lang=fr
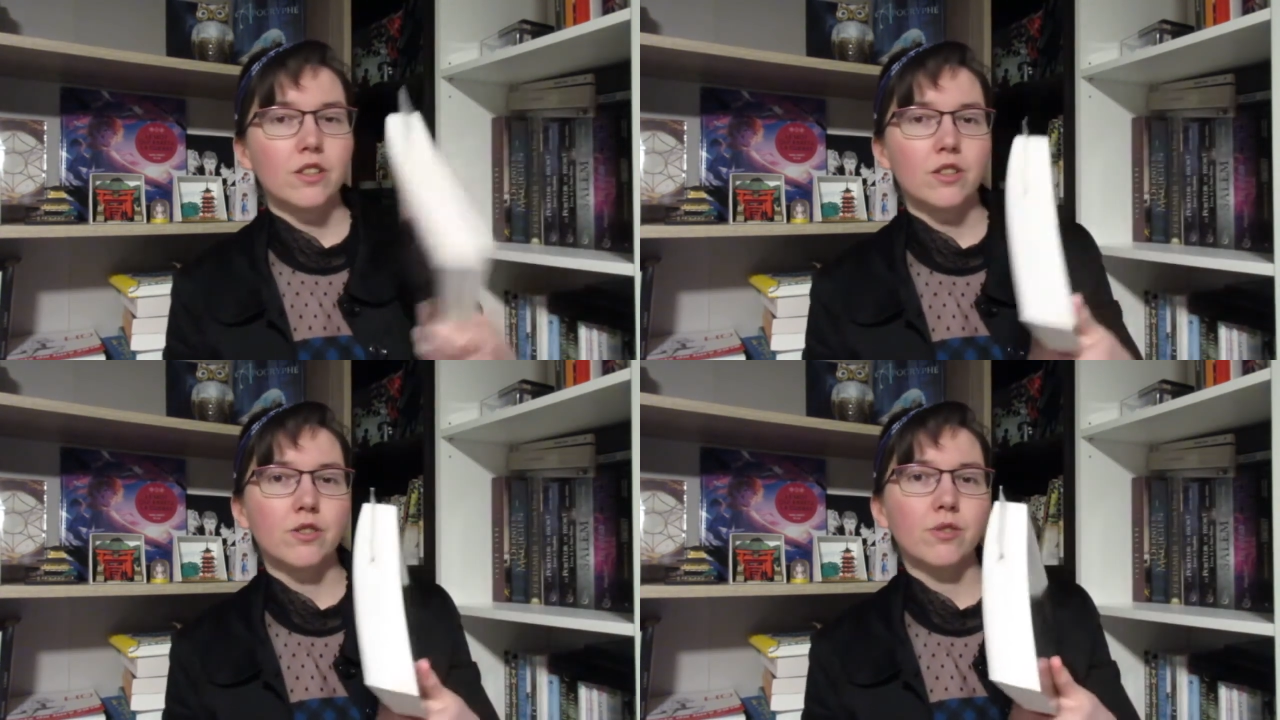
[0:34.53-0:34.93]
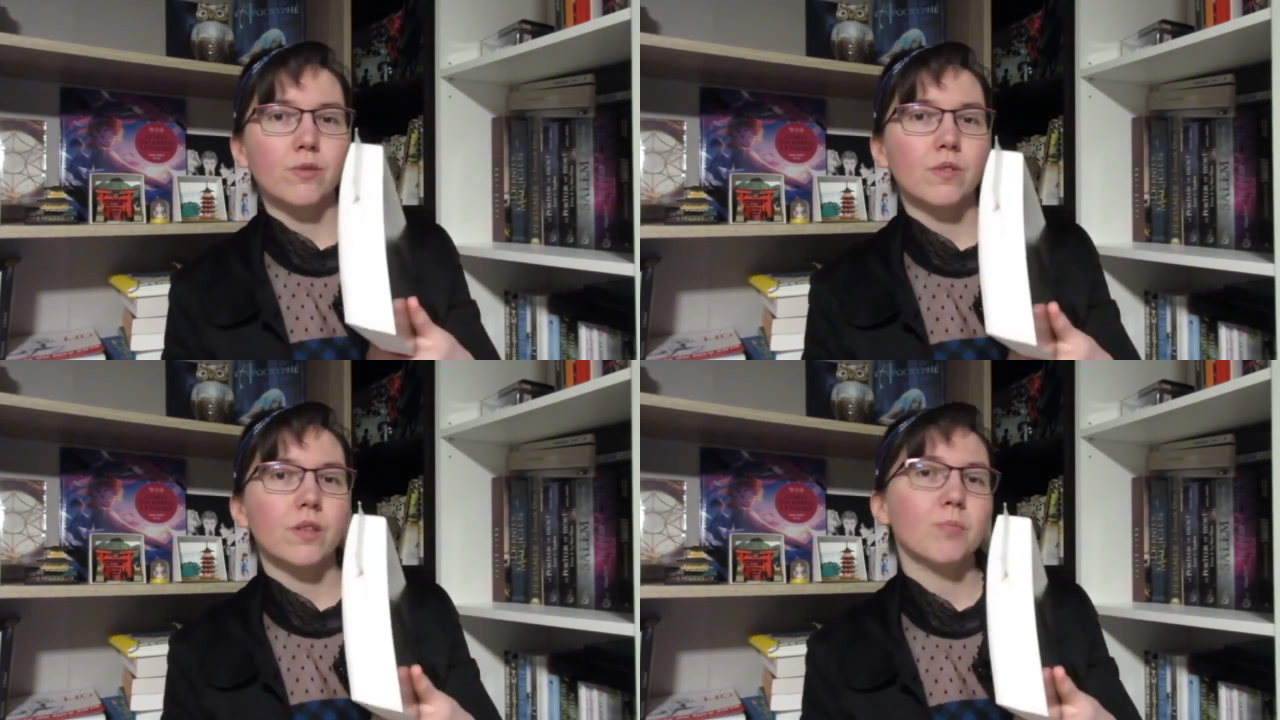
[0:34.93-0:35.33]
Je
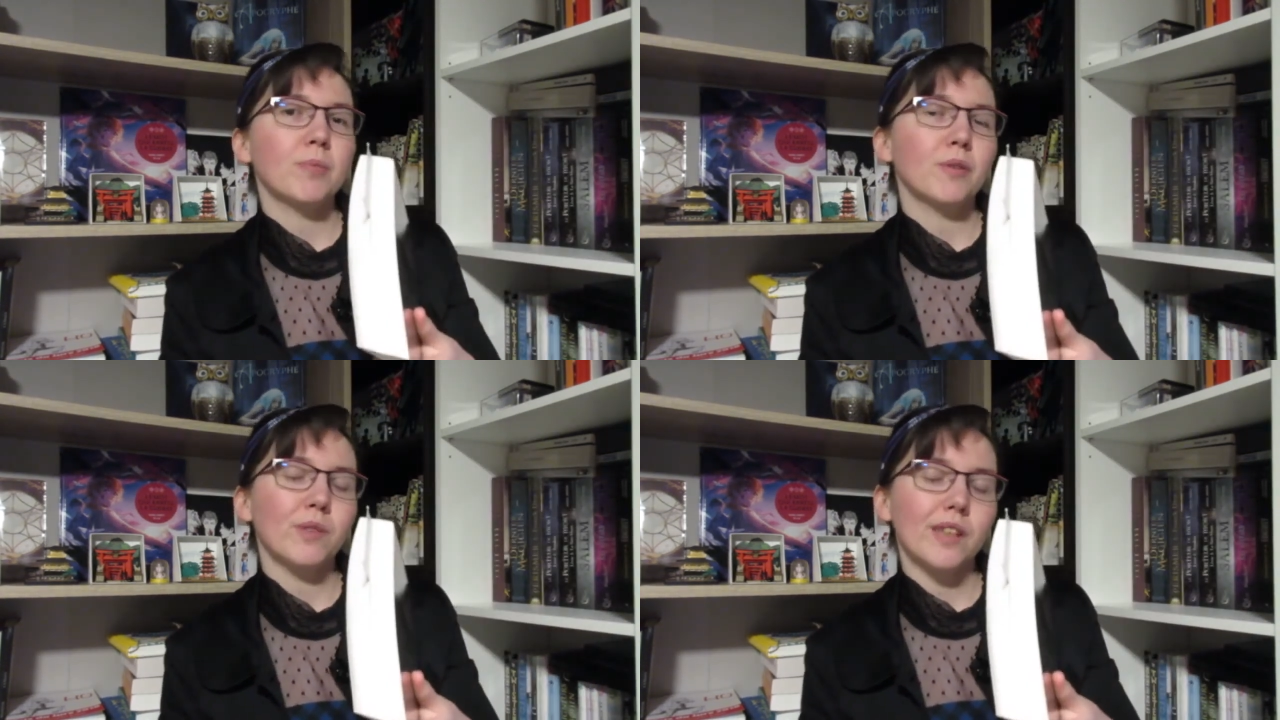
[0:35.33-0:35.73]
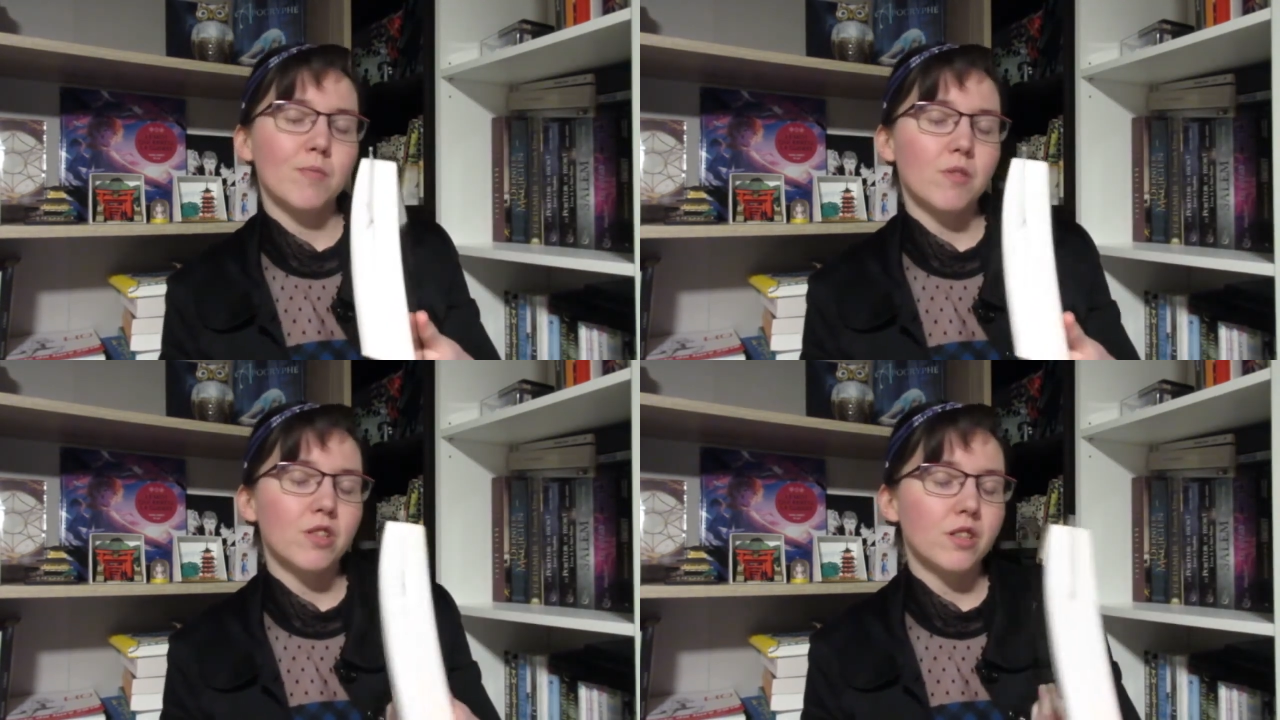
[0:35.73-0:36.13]
suis pas loin de la
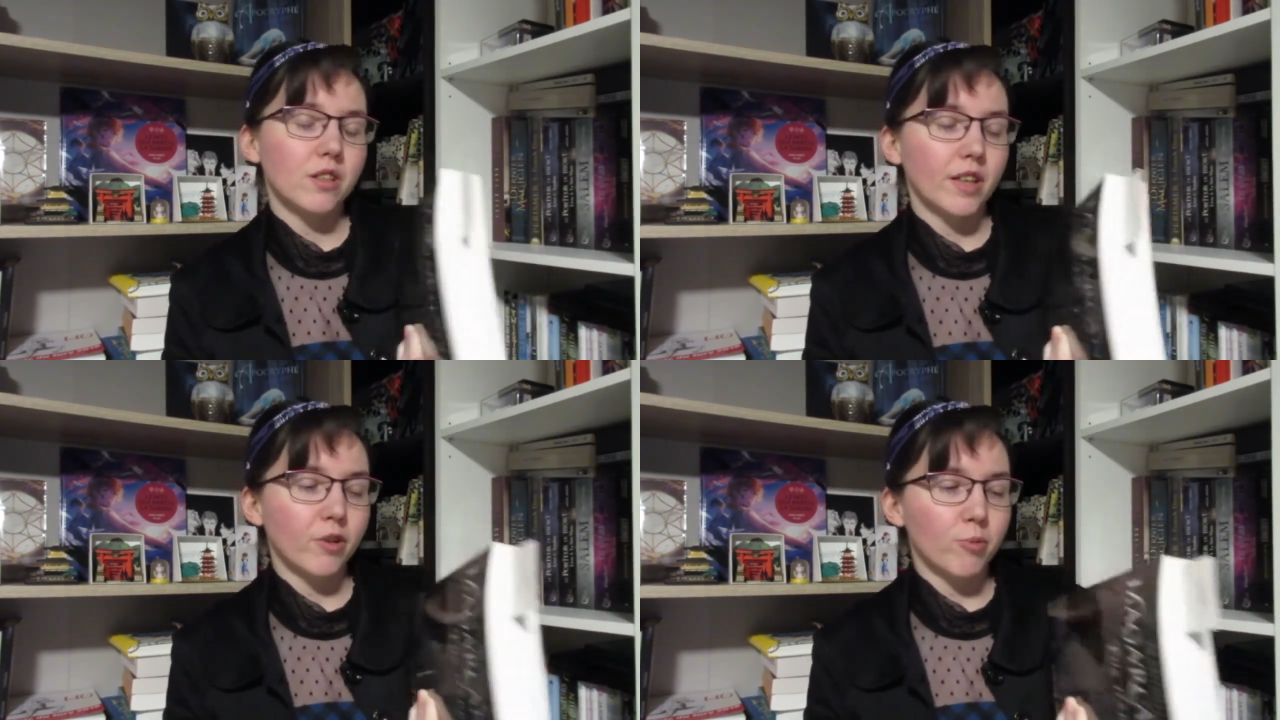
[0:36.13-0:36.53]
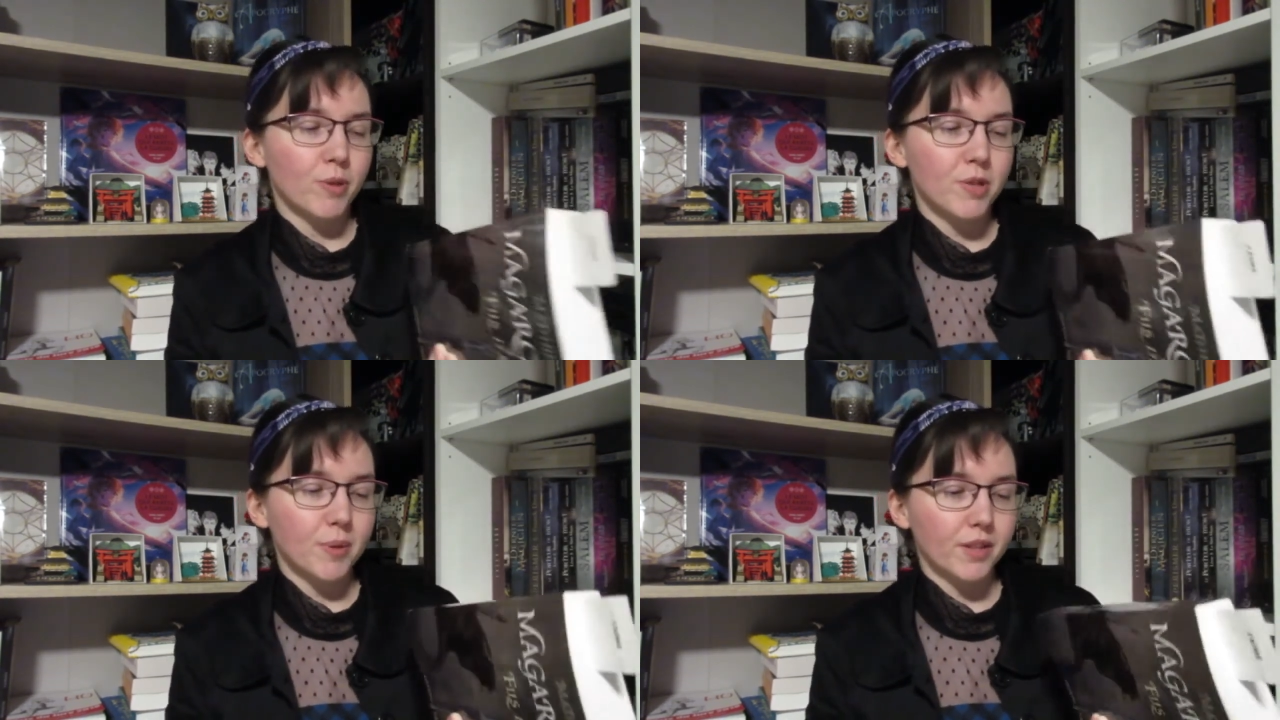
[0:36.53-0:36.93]
moitié, quelques
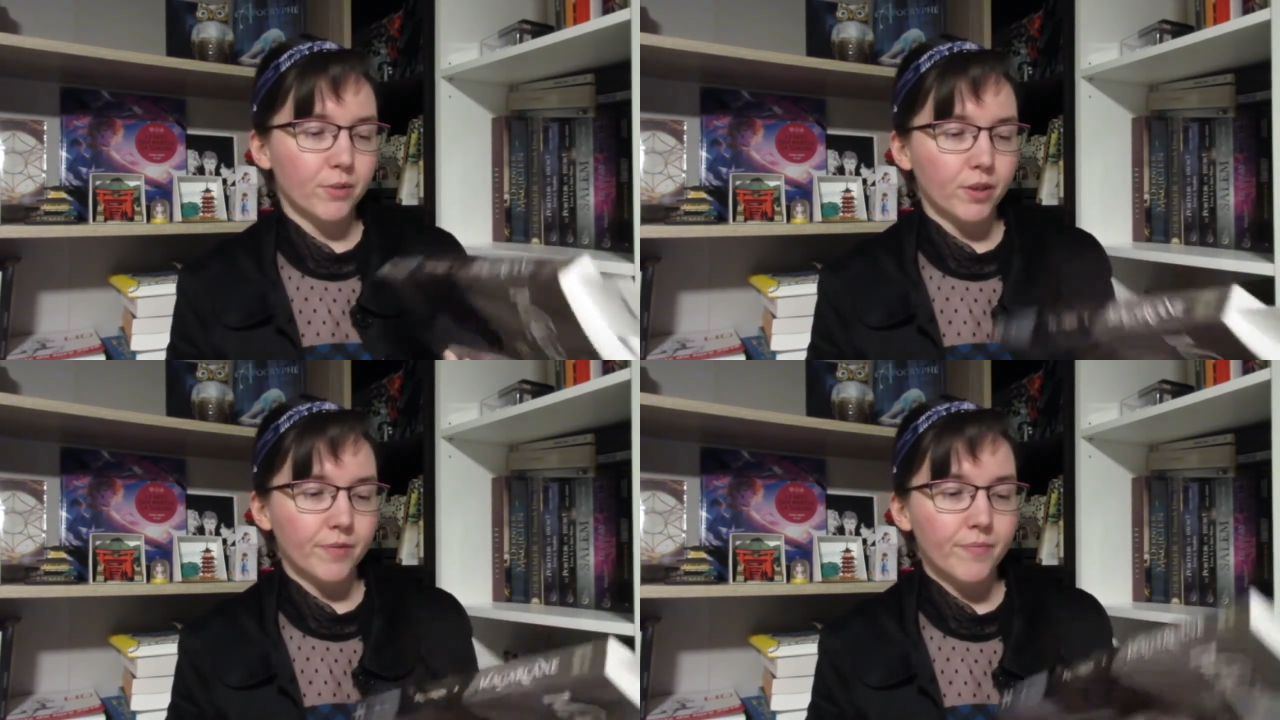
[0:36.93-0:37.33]
pages près quoi.